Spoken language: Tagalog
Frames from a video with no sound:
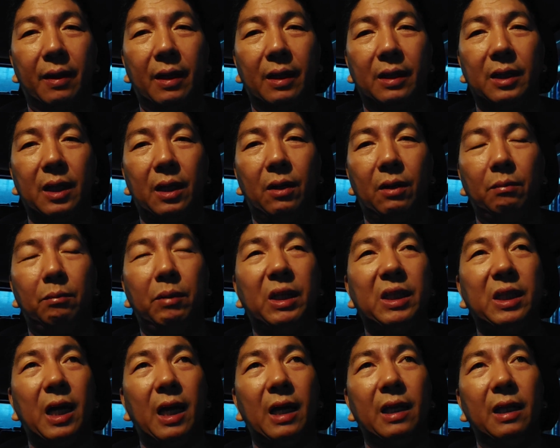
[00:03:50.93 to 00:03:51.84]
Isa yon
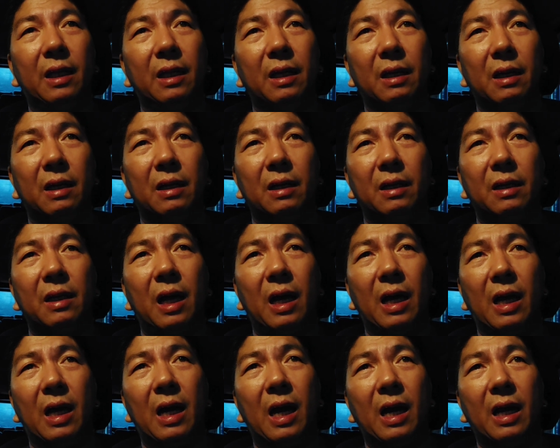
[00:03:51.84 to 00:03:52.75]
Minsan,
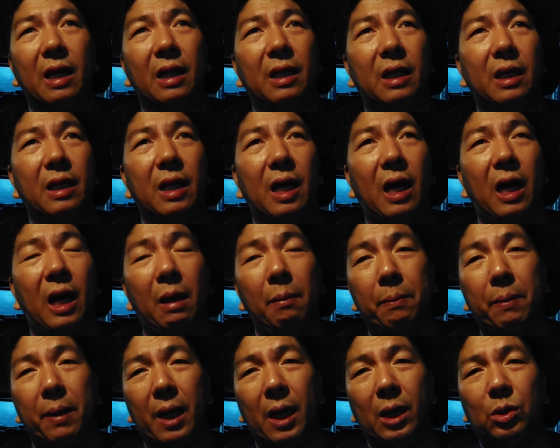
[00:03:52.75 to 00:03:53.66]
nangyayari din na
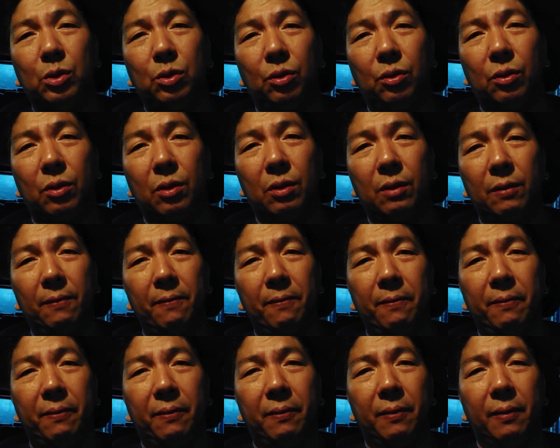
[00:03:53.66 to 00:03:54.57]
high pressure,
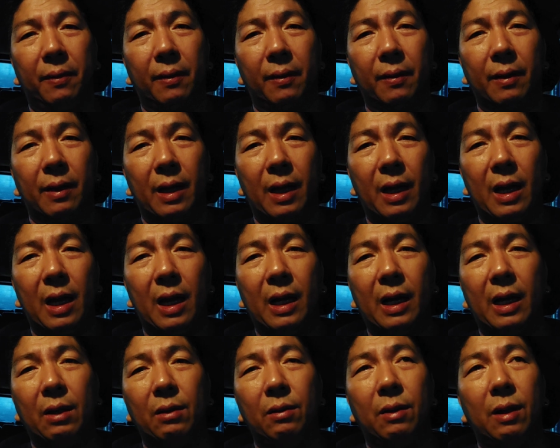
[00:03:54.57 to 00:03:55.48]
kaya
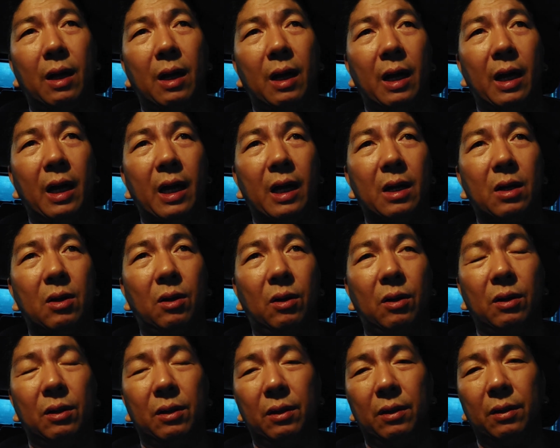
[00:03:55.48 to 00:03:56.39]
ganun ang
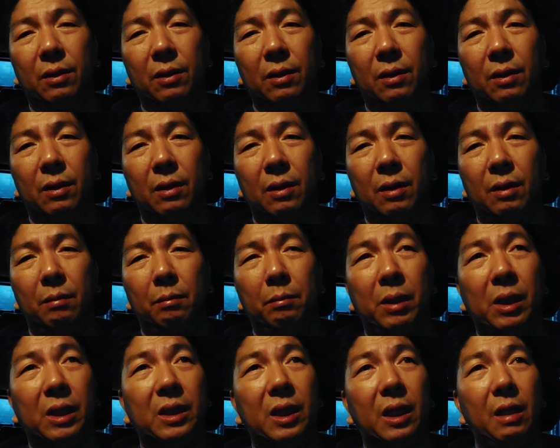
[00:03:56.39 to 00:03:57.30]
aircon.
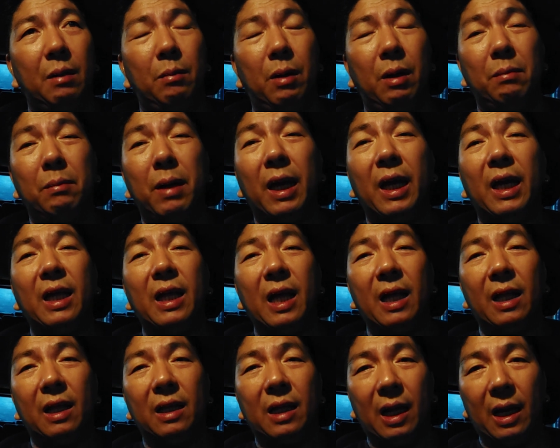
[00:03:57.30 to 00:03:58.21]
Minsan naman, mahina
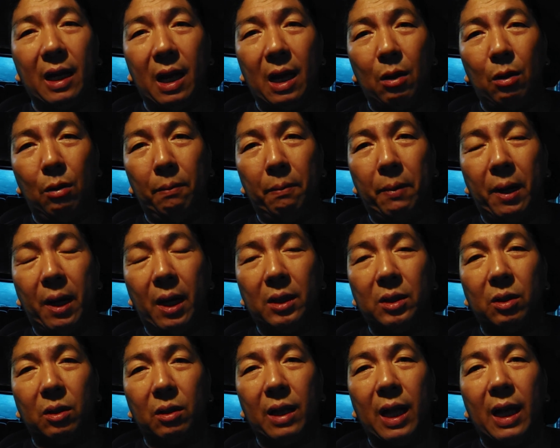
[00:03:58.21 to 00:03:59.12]
na talaga
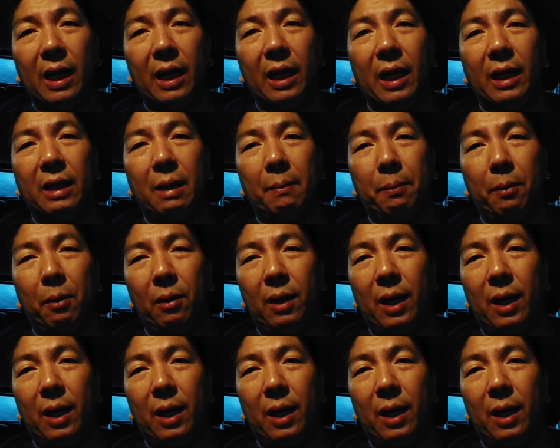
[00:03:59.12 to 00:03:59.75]
compressor. Nakikita po